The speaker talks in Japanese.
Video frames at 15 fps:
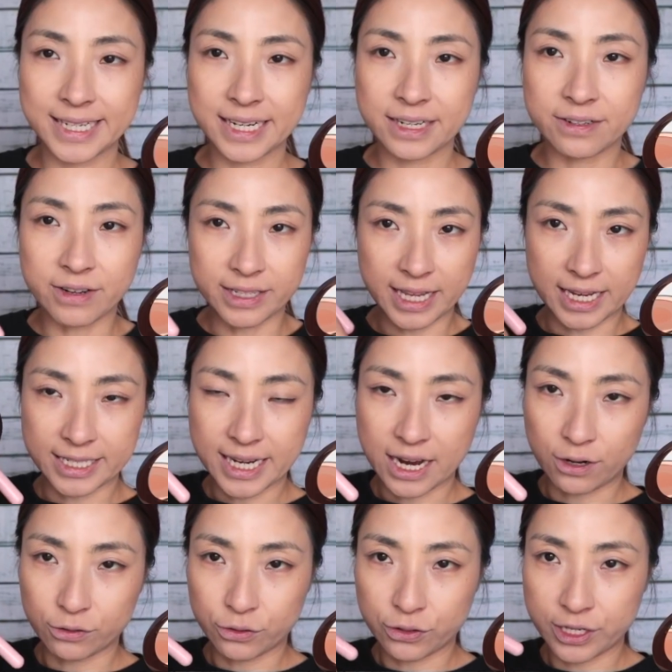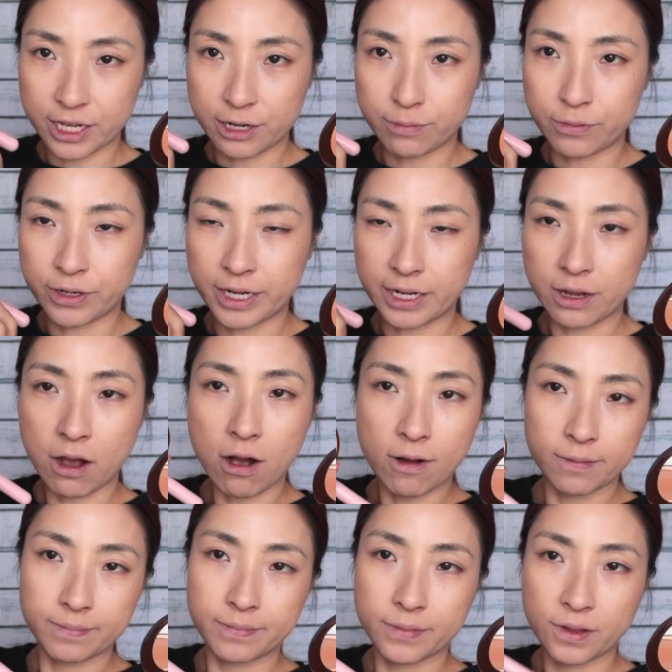チークはねシャーロット・ティルブリーの
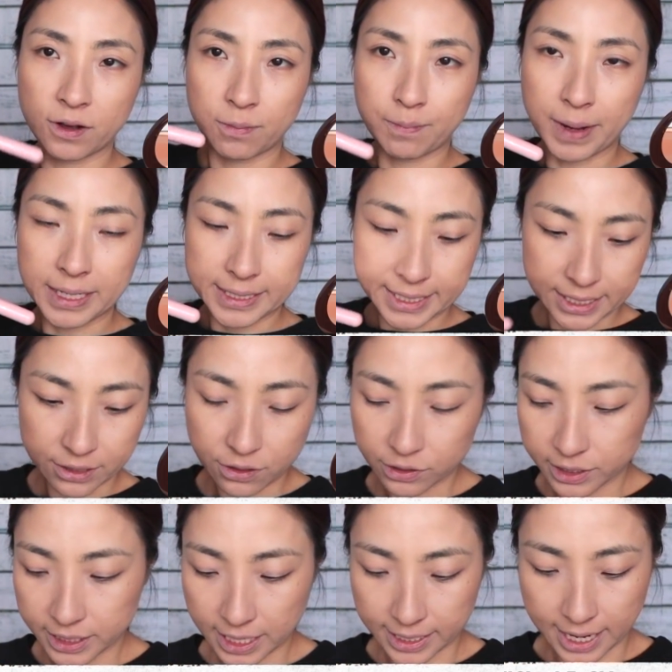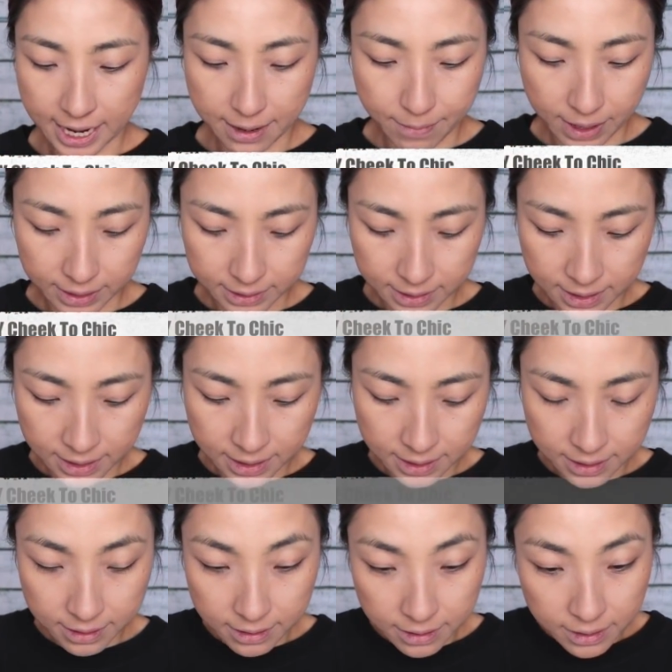おっぱいチークを使っていきます。
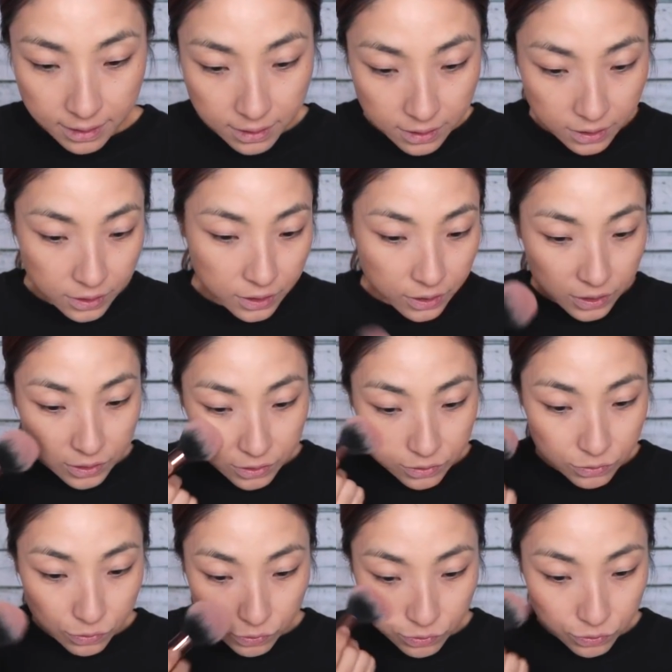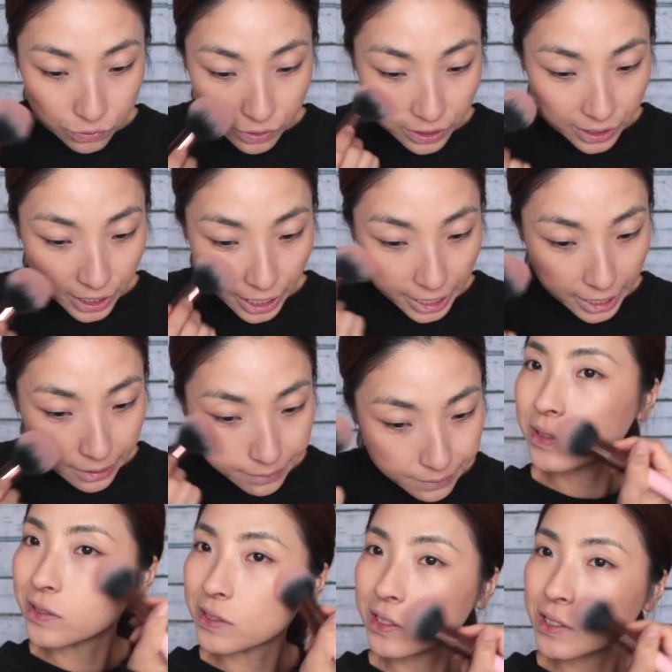そう、それで
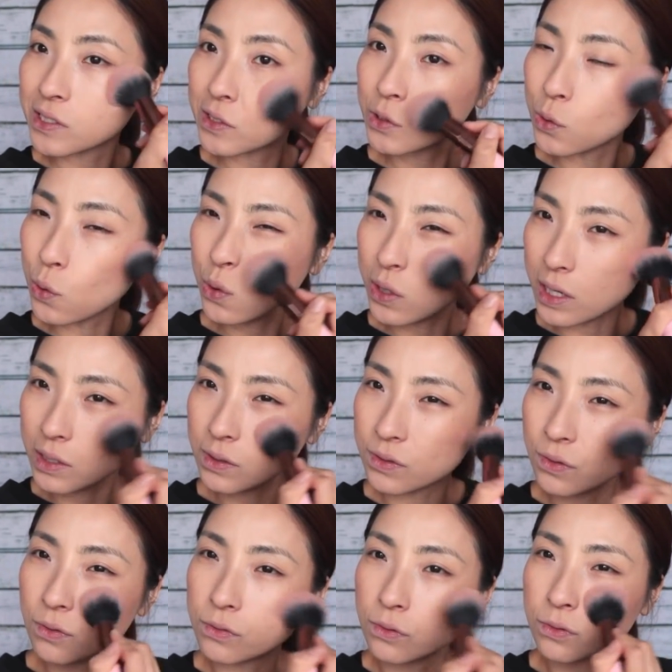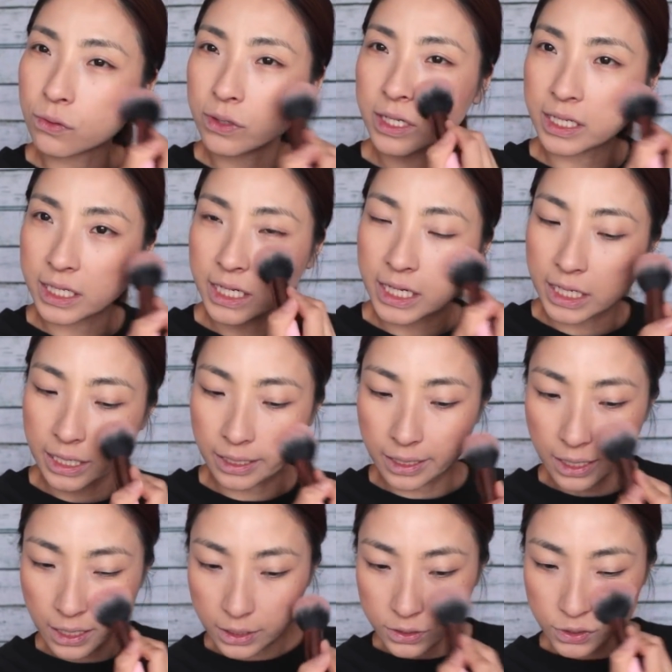私小学校の時に
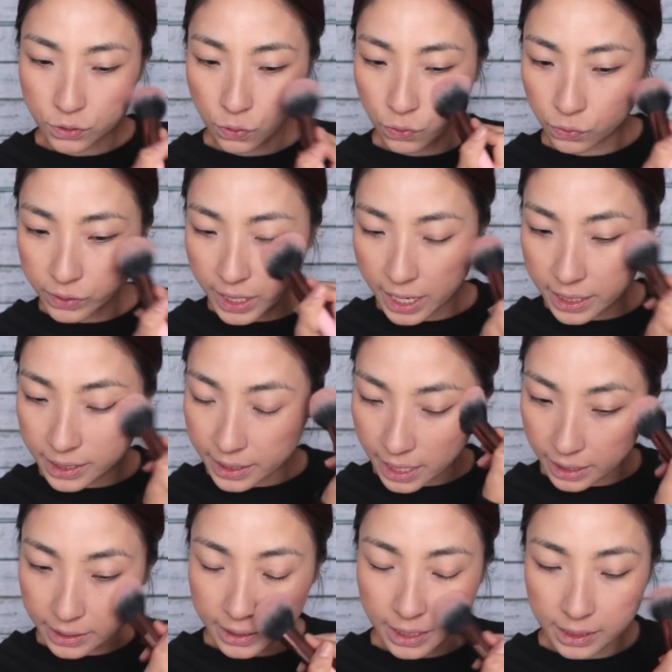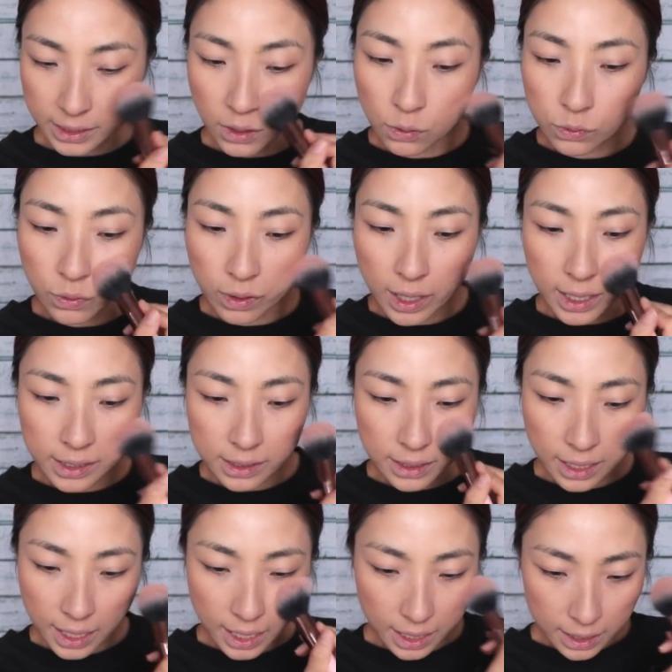腸捻転になったことがあっ
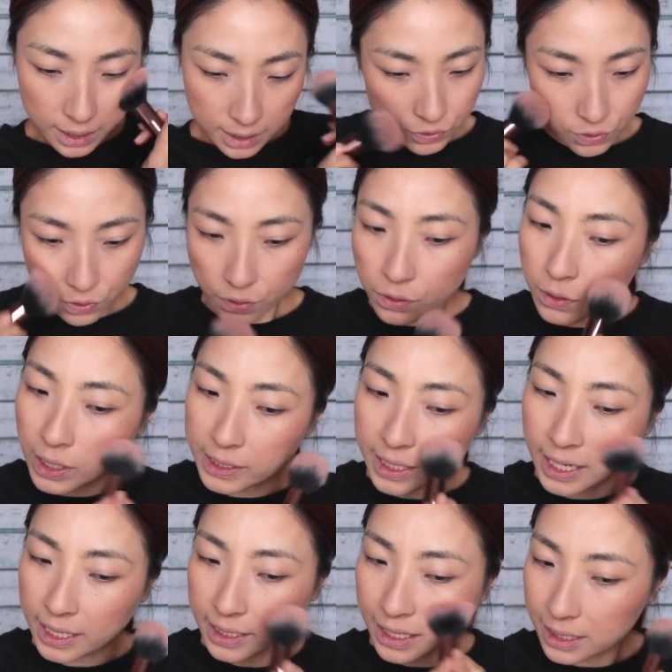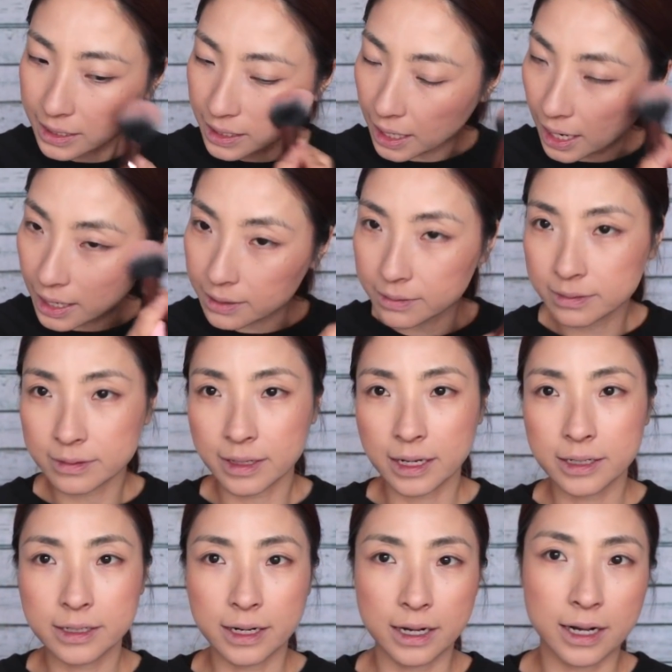て、腸はねなんかな
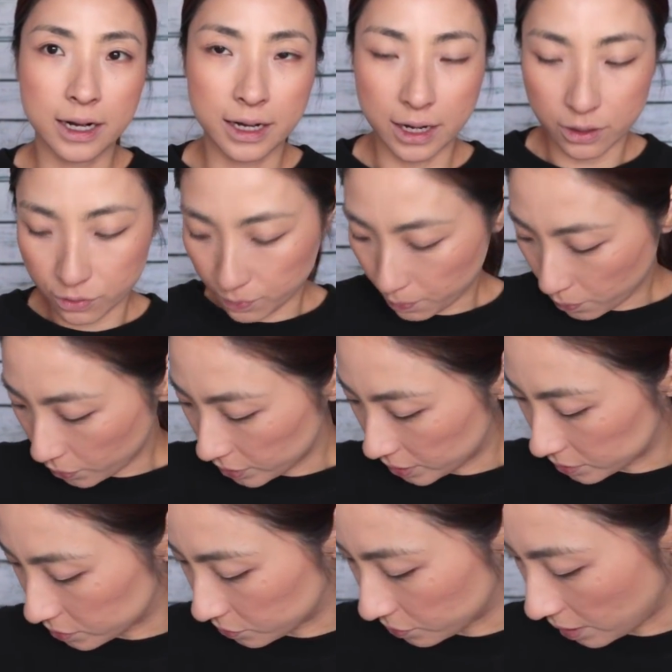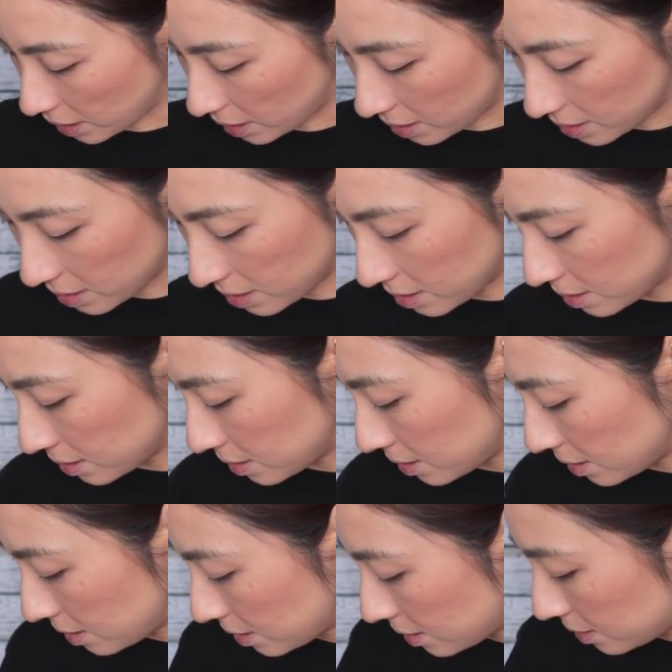んかあるっぽいんですよね。
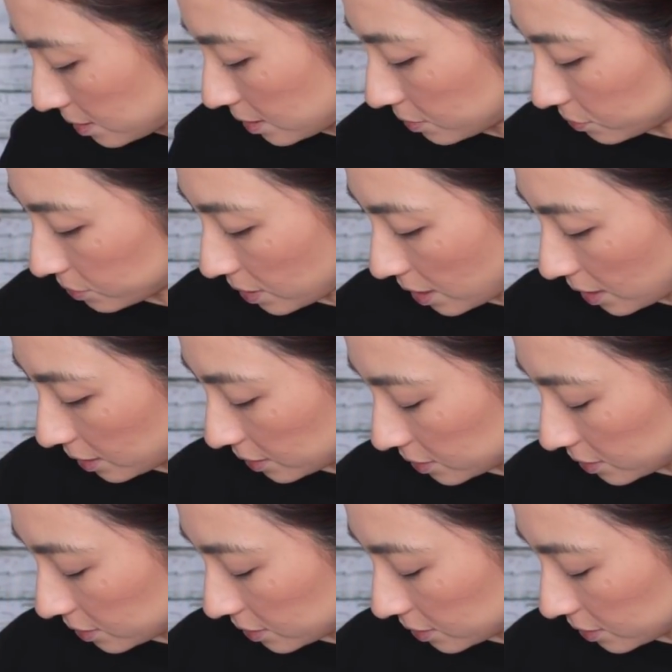なので